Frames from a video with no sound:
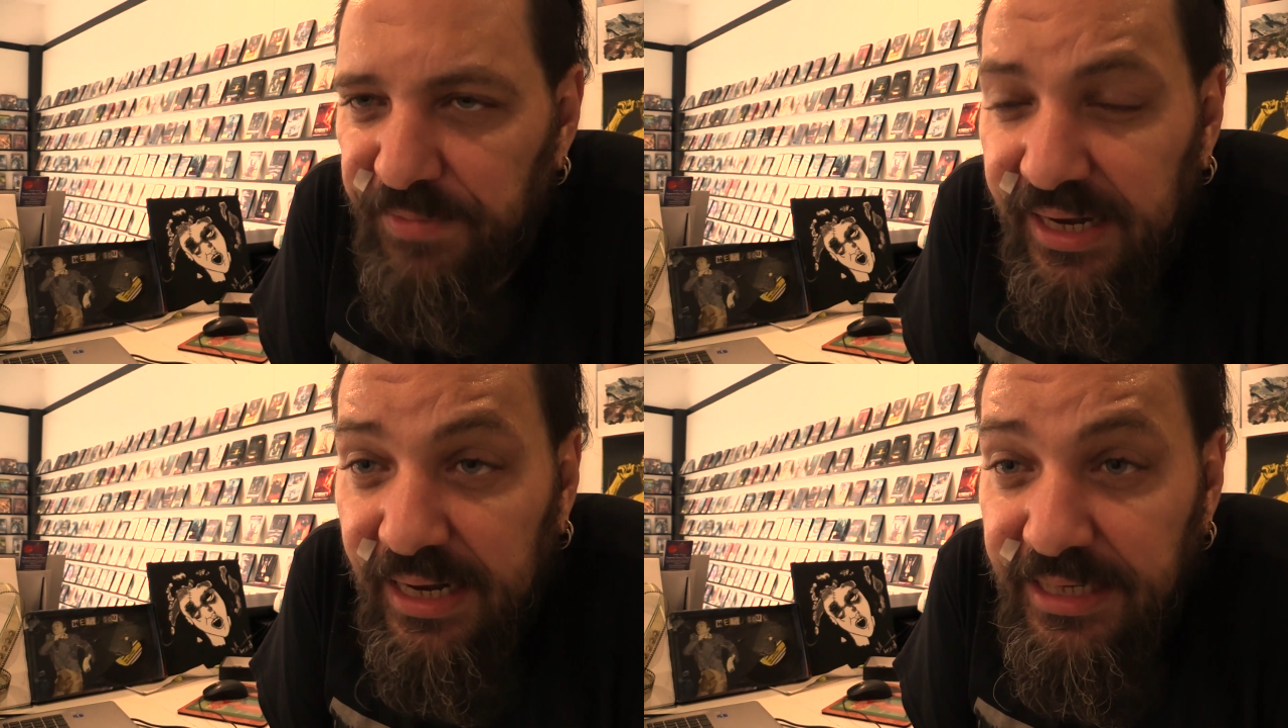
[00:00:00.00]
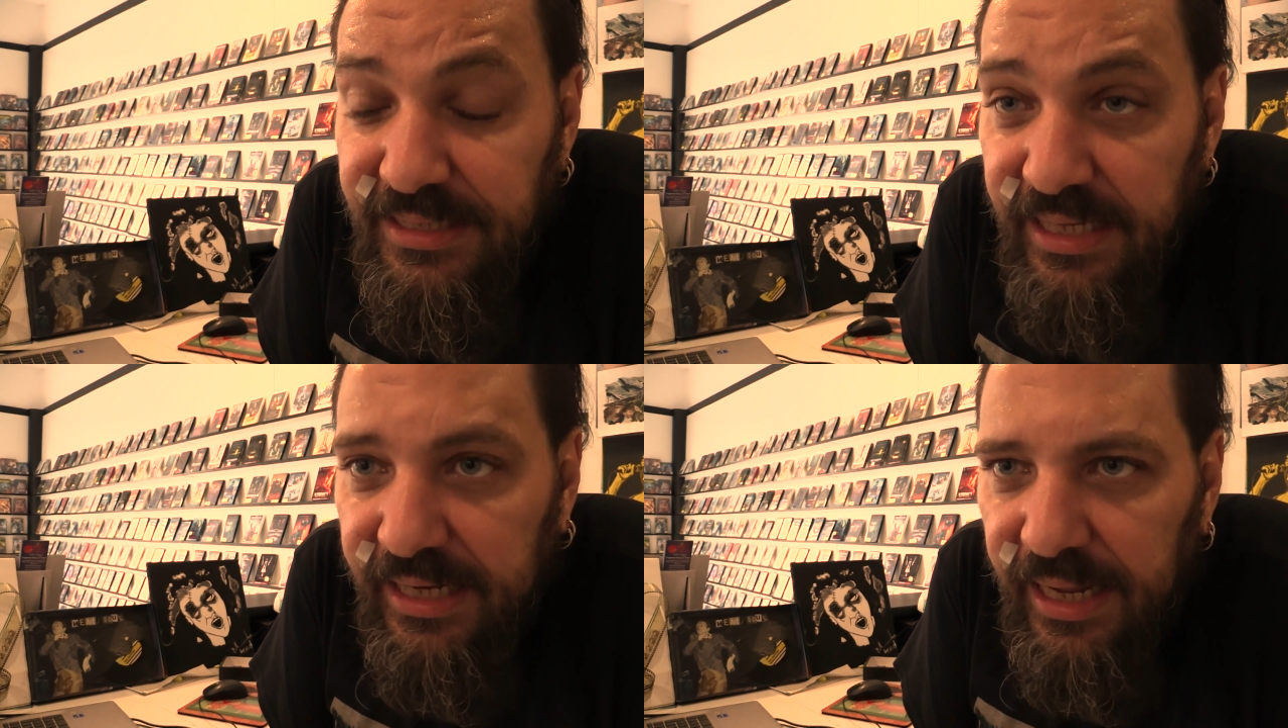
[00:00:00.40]

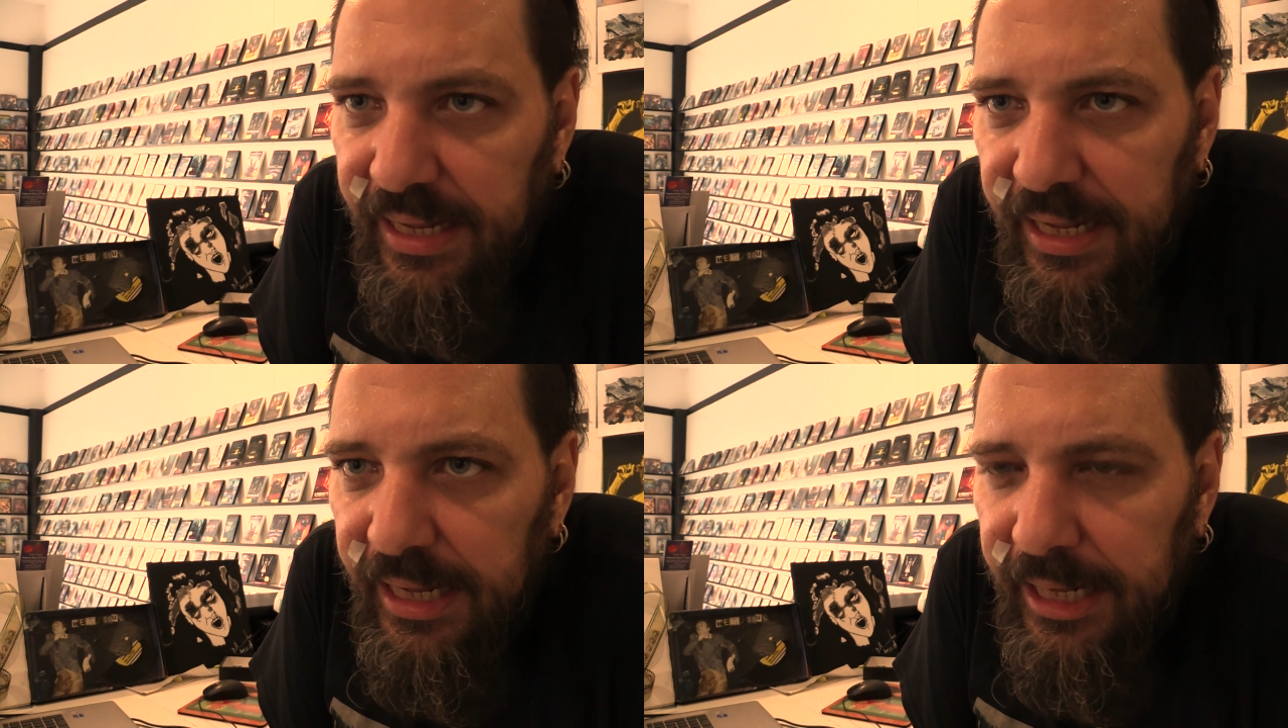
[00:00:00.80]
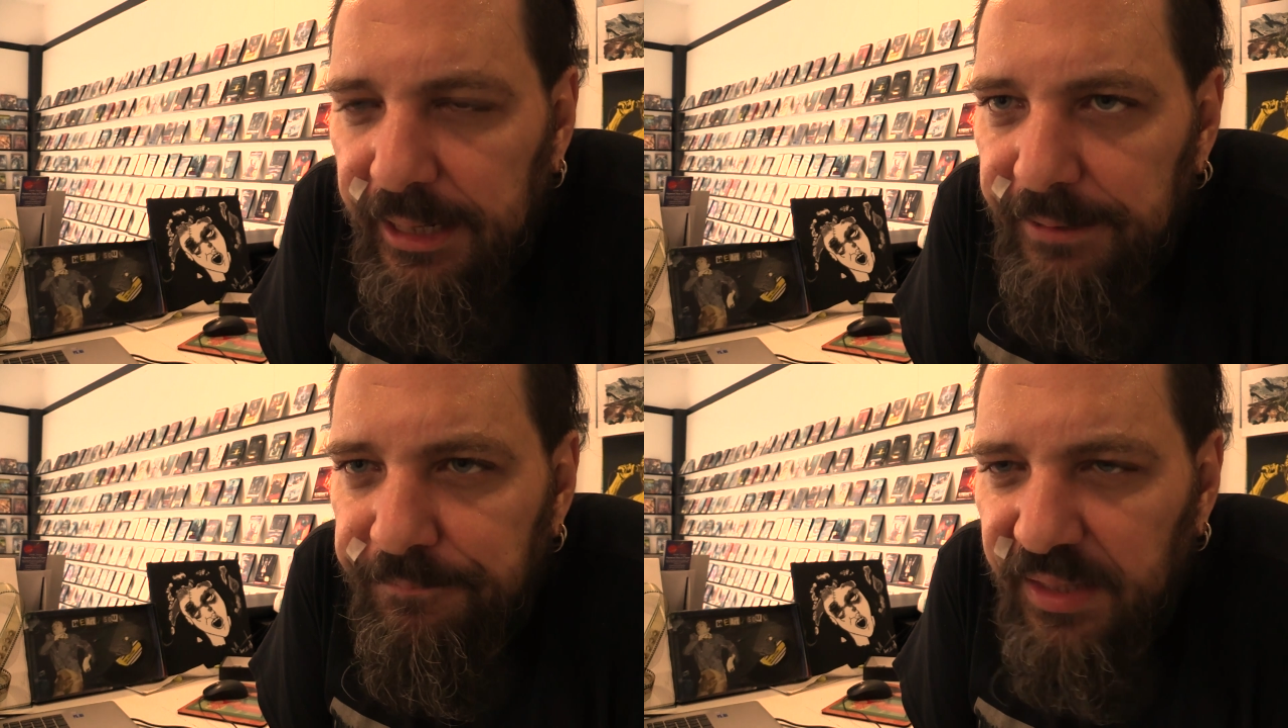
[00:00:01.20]
realistica
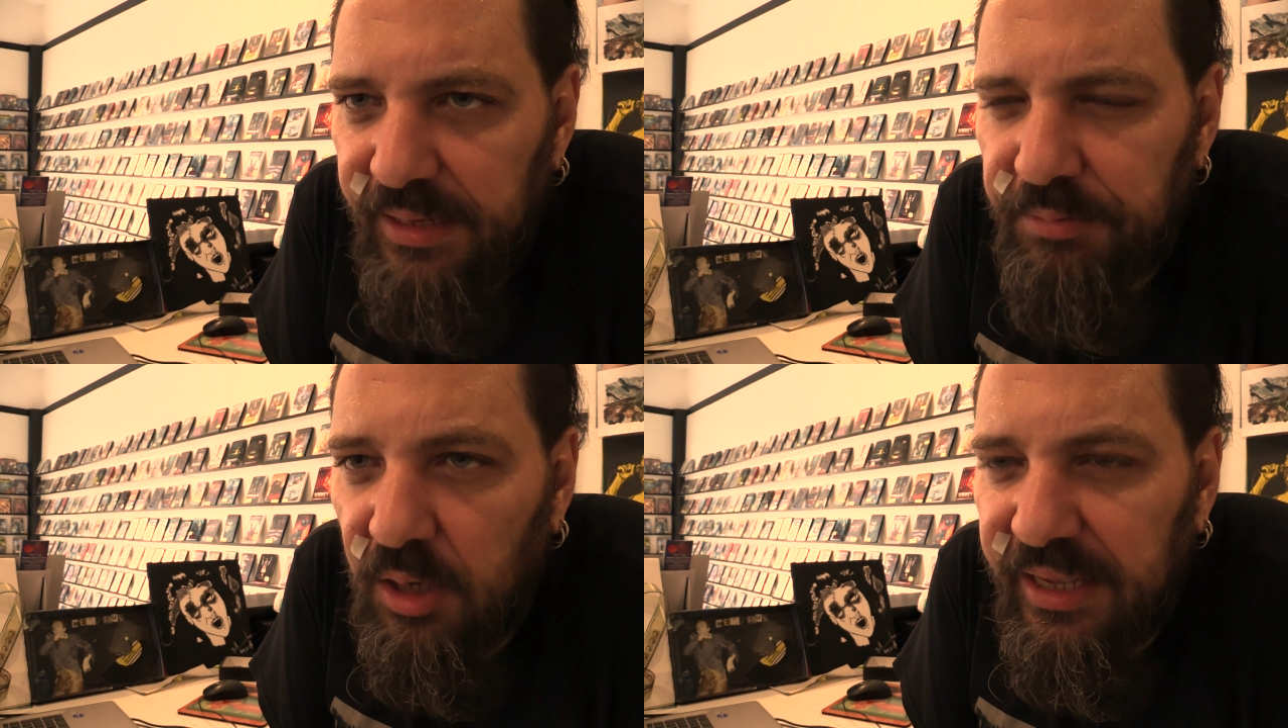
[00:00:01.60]
e, e,